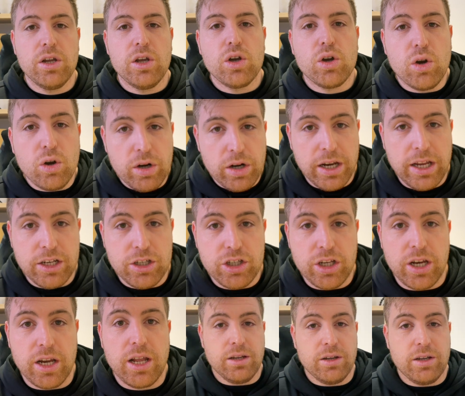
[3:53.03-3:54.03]

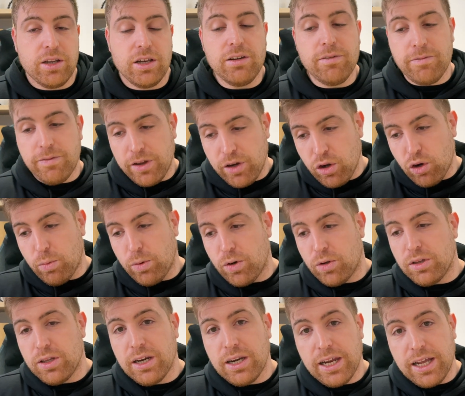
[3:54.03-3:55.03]
correggere il fenomeno
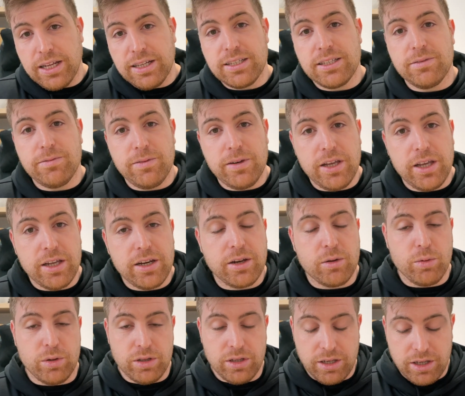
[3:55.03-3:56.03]
del lens flare,
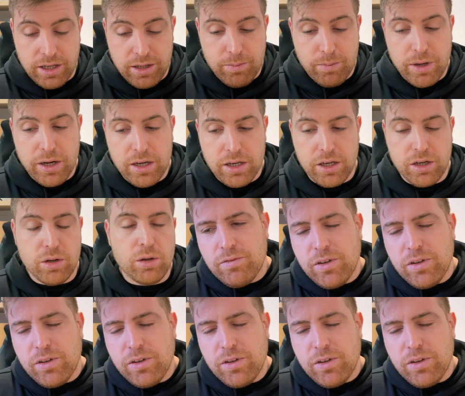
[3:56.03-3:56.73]
quindi il pallino,